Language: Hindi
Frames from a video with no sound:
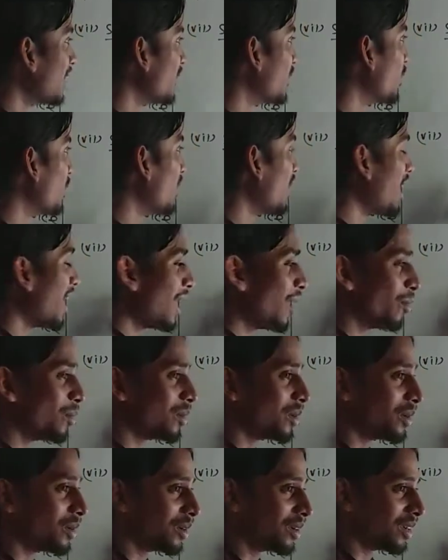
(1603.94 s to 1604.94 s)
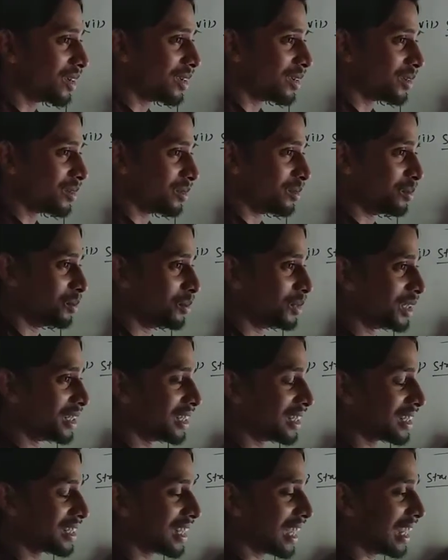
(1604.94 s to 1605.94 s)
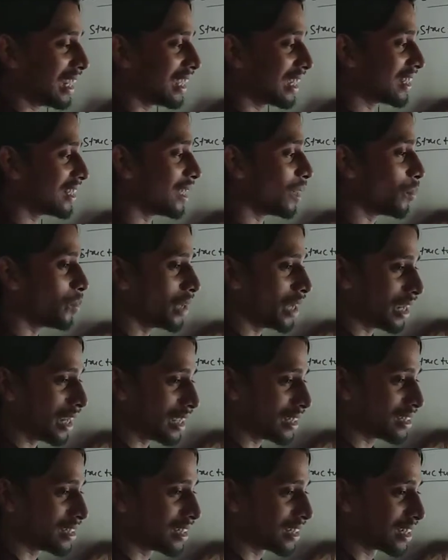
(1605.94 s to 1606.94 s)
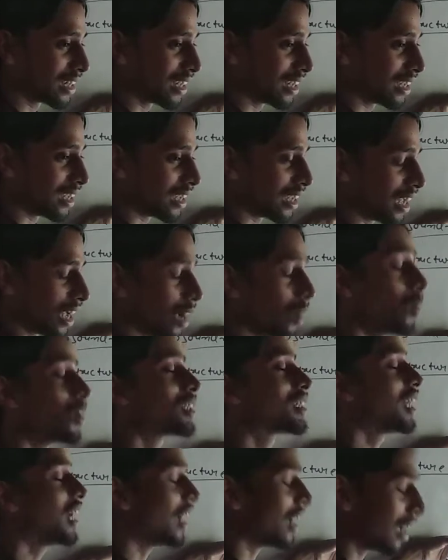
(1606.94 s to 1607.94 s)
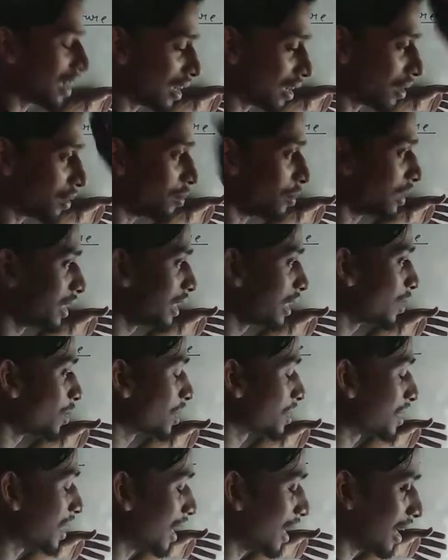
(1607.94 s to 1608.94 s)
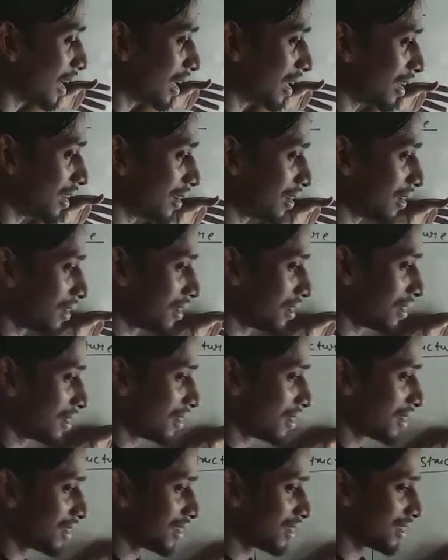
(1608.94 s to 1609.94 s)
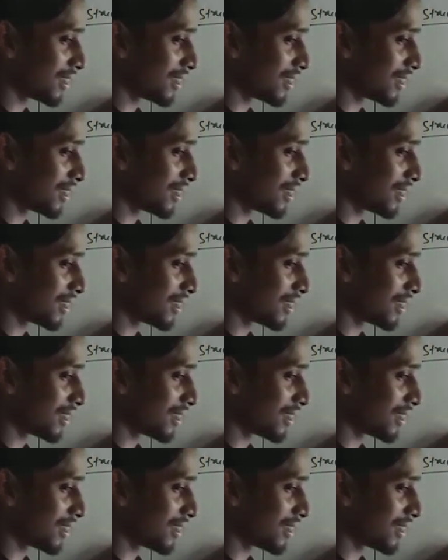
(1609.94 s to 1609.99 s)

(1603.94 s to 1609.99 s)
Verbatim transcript: तो अब बिरिक का लिखना बियर के होता है बिरिक होता है समझ